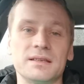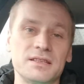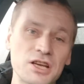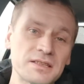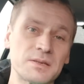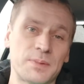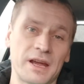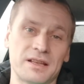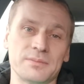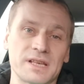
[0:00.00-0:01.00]
Сейчас я с
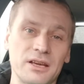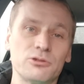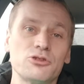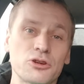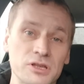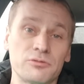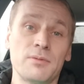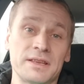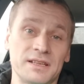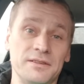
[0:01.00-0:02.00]
приятелем заеду еще за
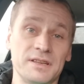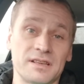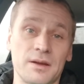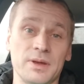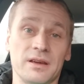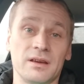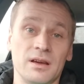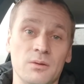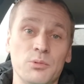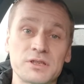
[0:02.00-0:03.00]
двумя телевизорами,
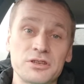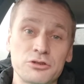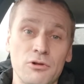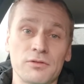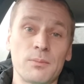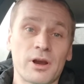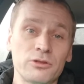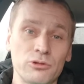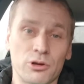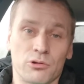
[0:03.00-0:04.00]
после чего в
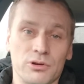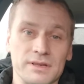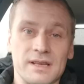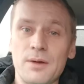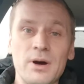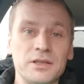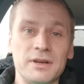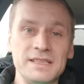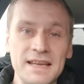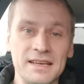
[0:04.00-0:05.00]
лабораторию
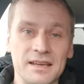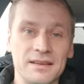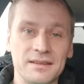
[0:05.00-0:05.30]
зарабатывать деньги.